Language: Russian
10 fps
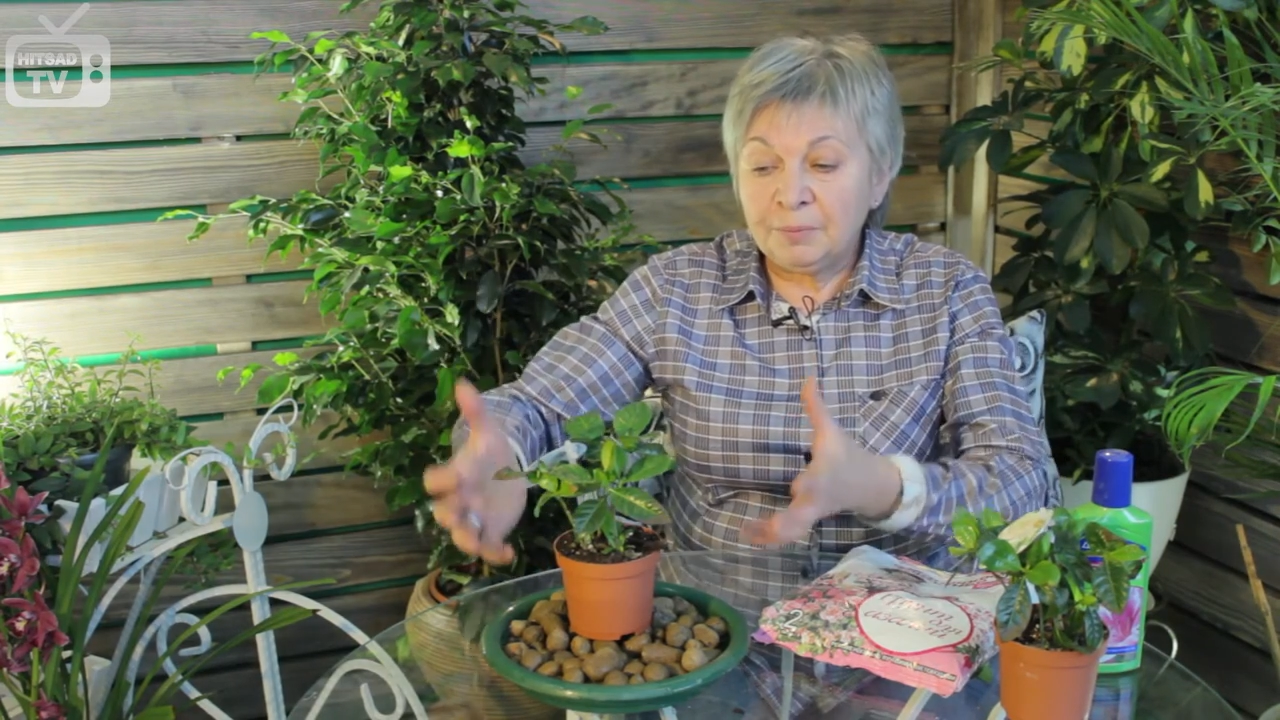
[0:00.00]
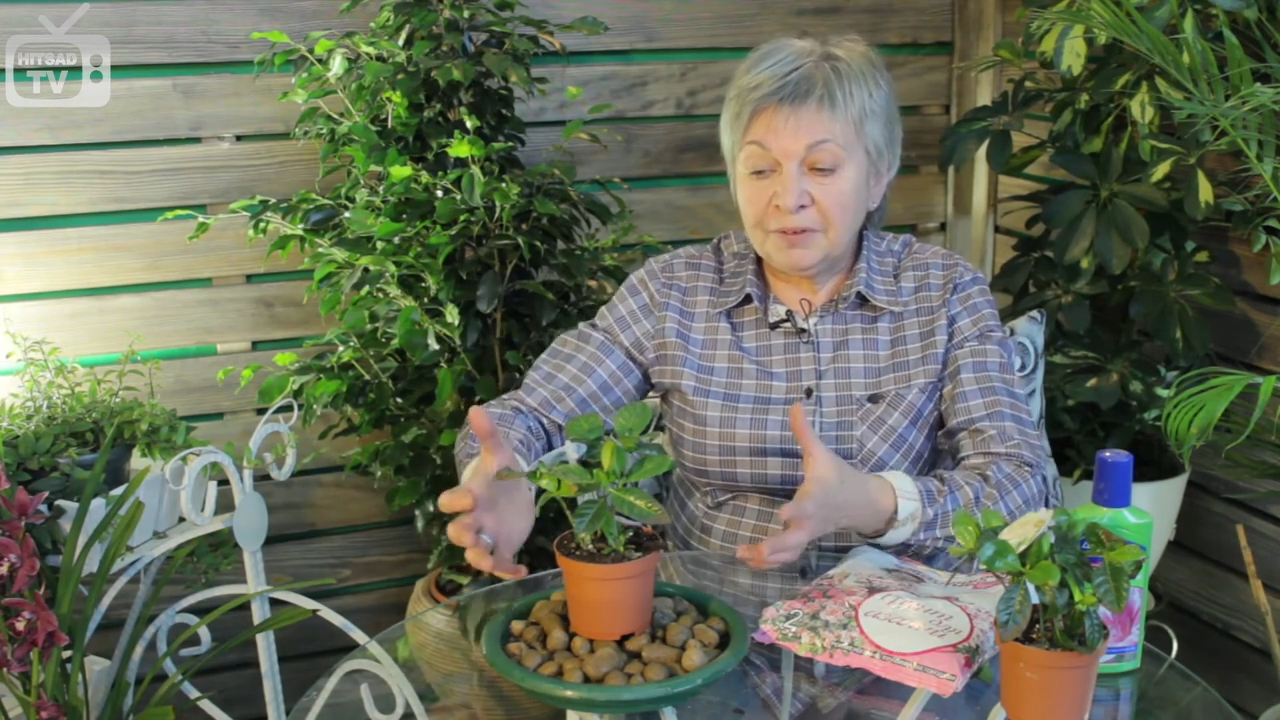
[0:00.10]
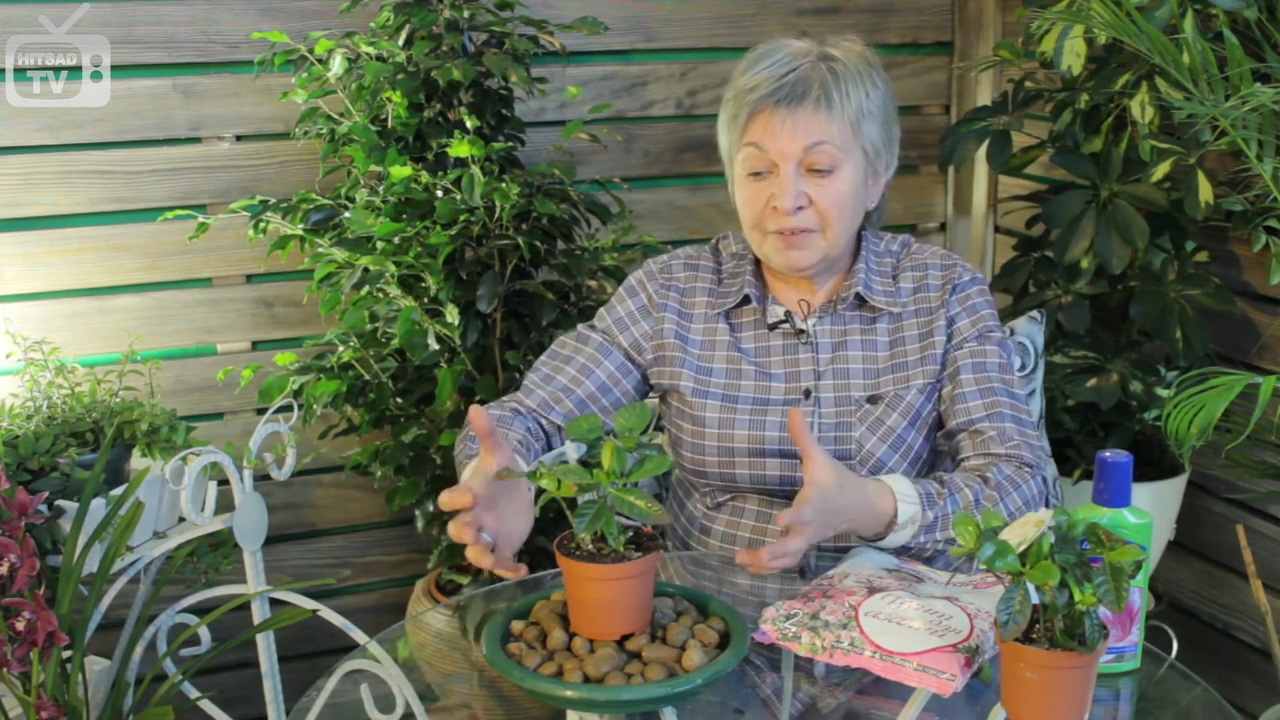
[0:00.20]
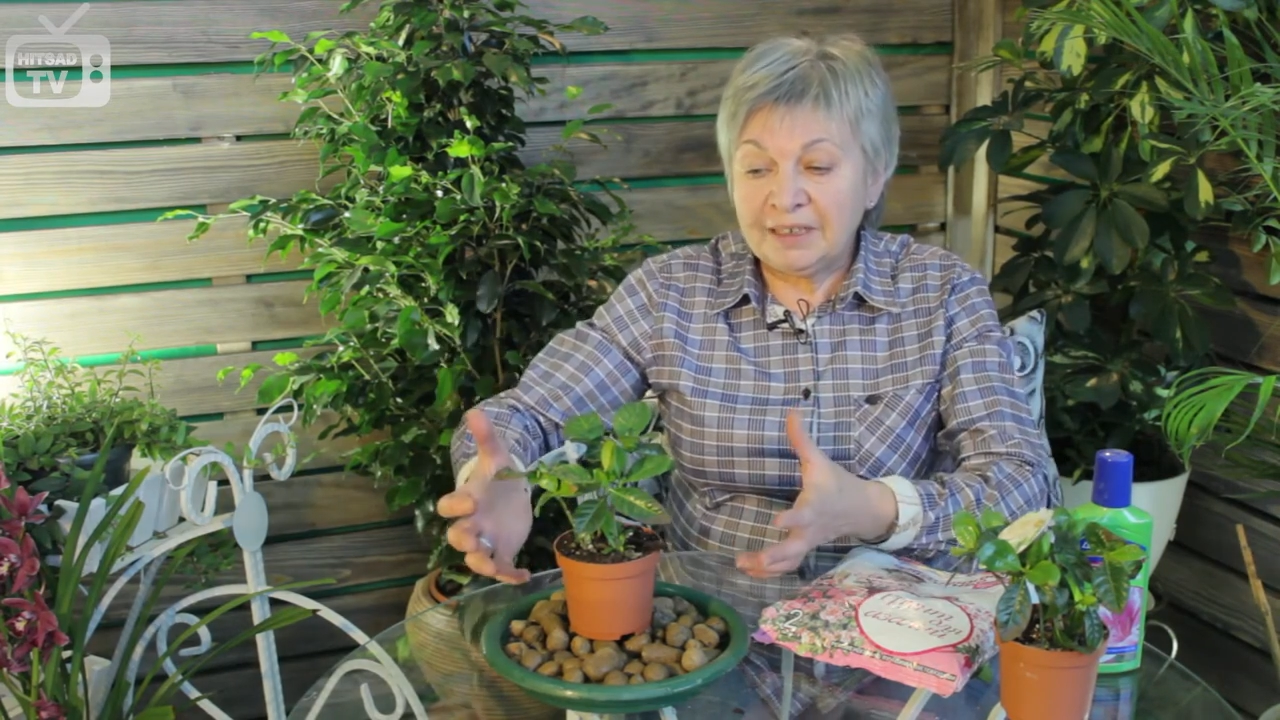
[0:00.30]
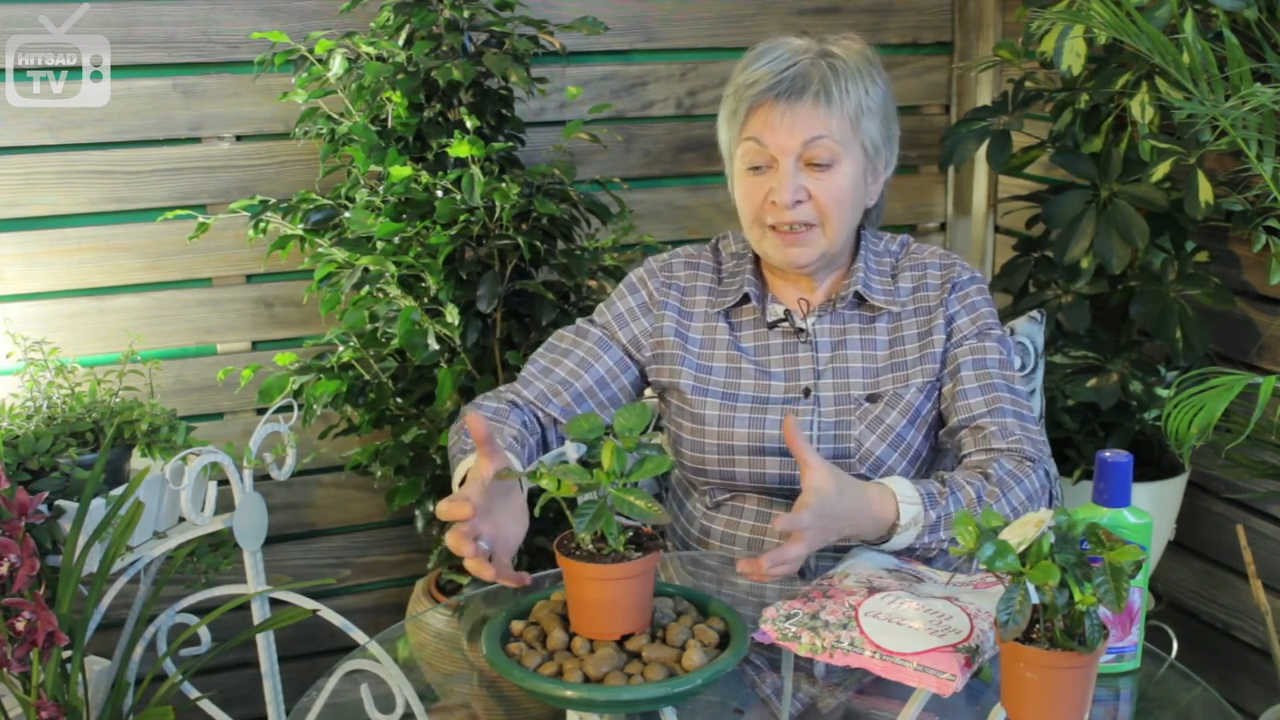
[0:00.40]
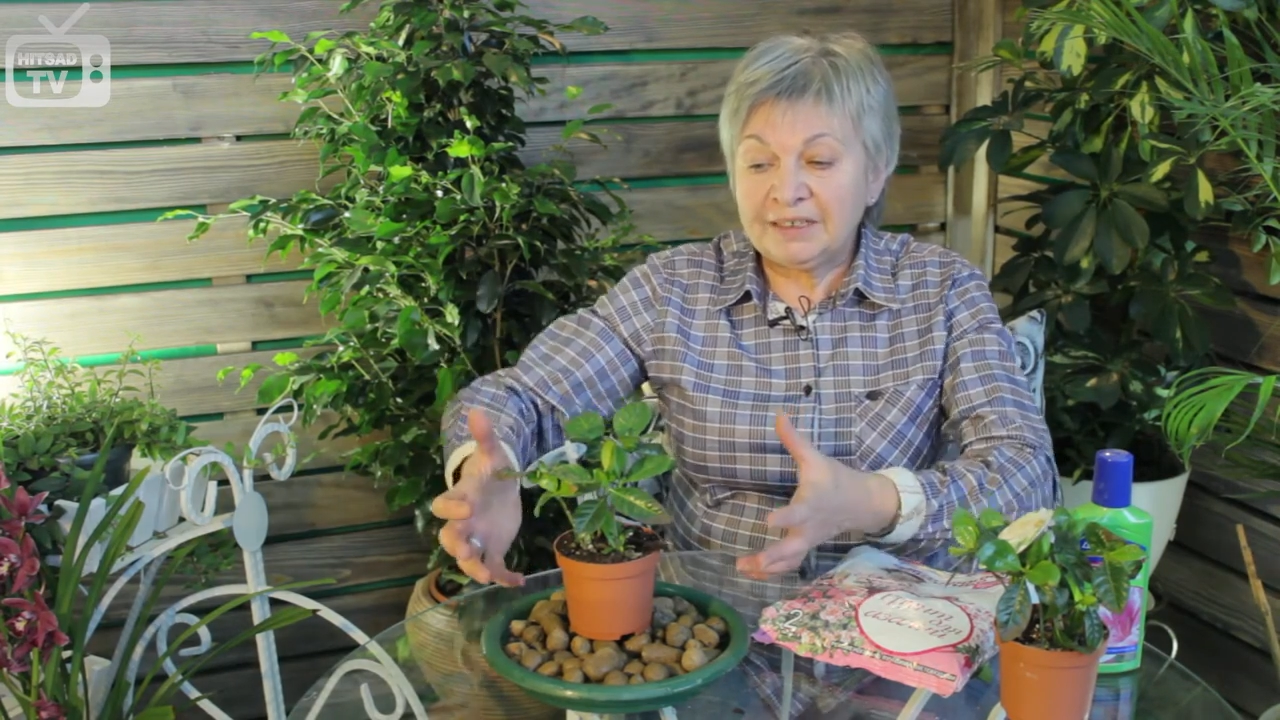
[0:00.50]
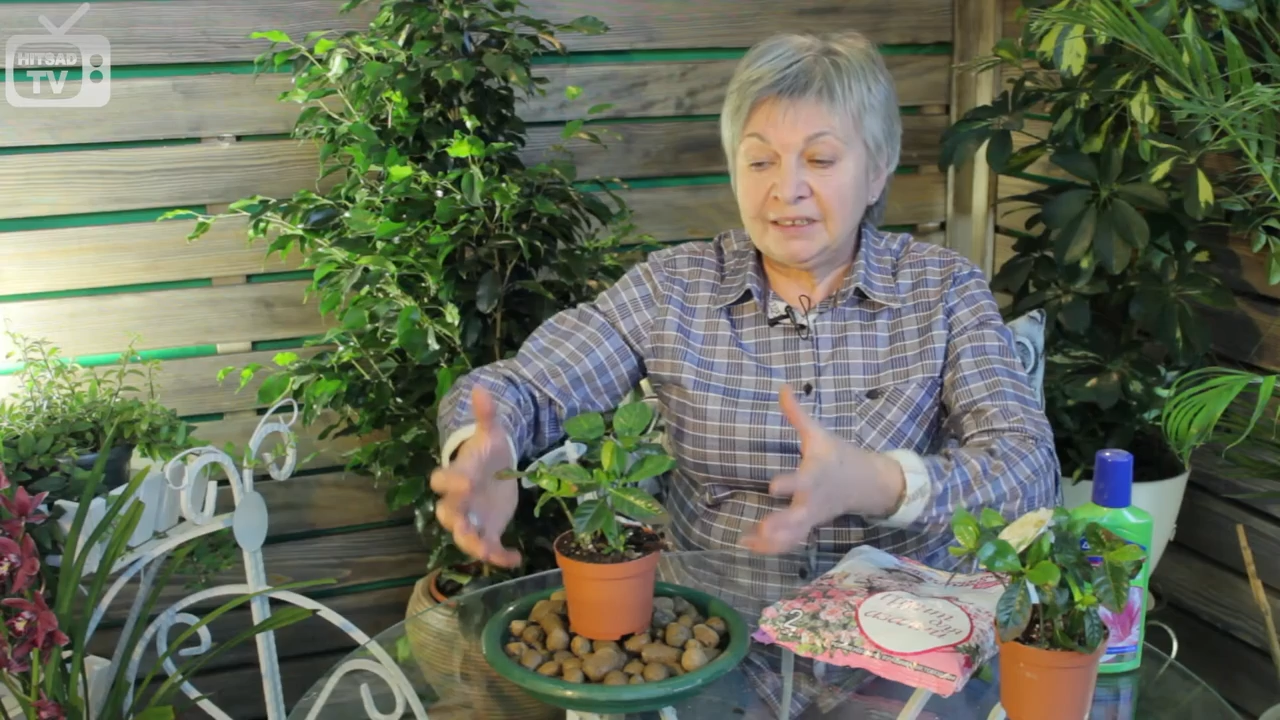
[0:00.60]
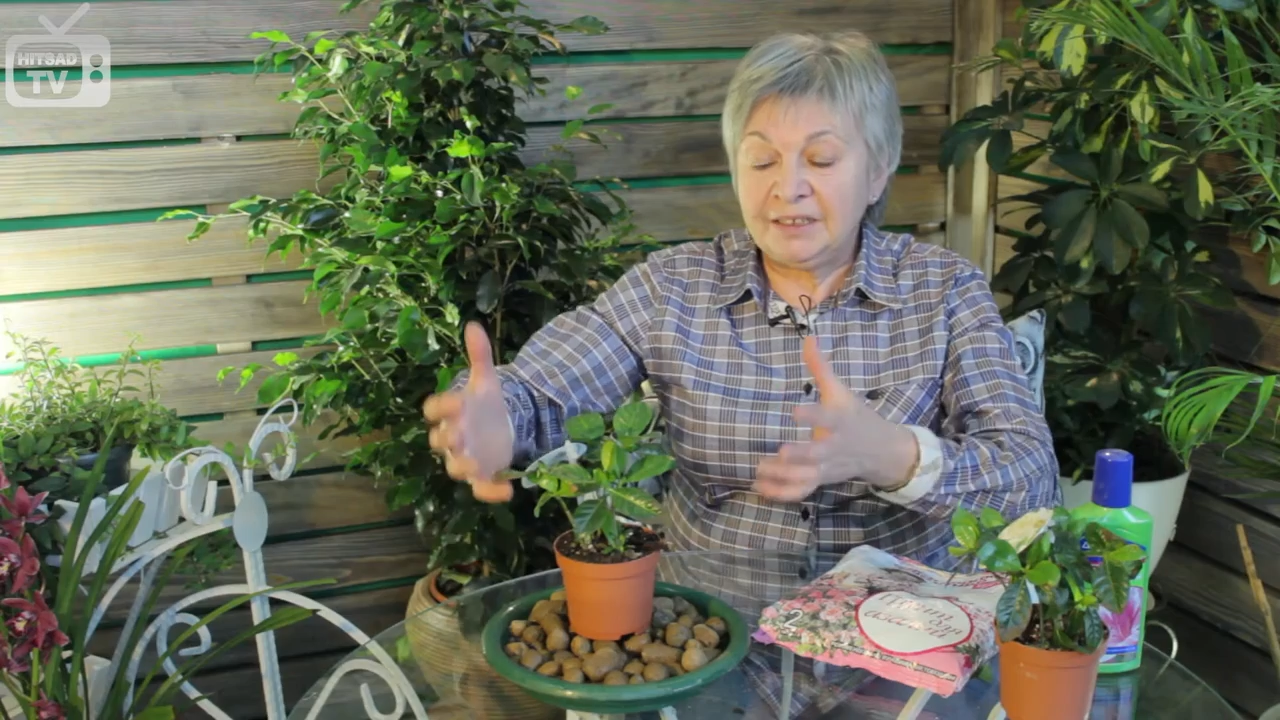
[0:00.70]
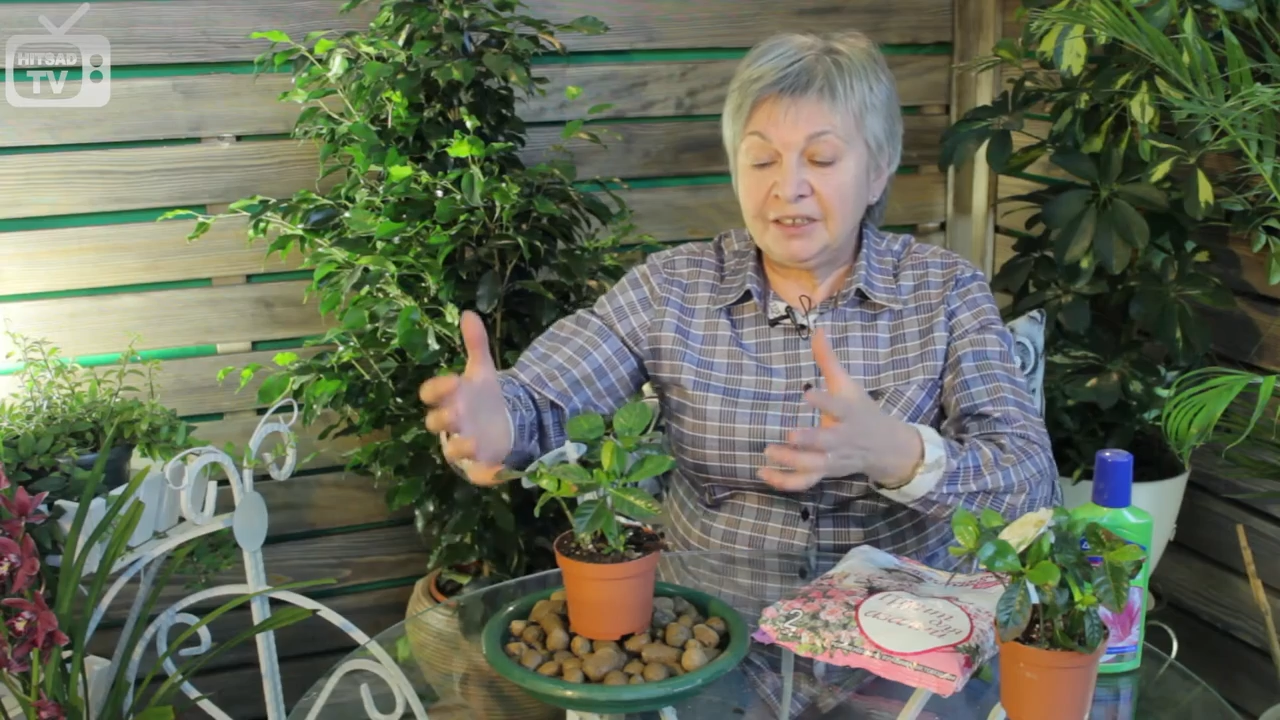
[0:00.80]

привлекательно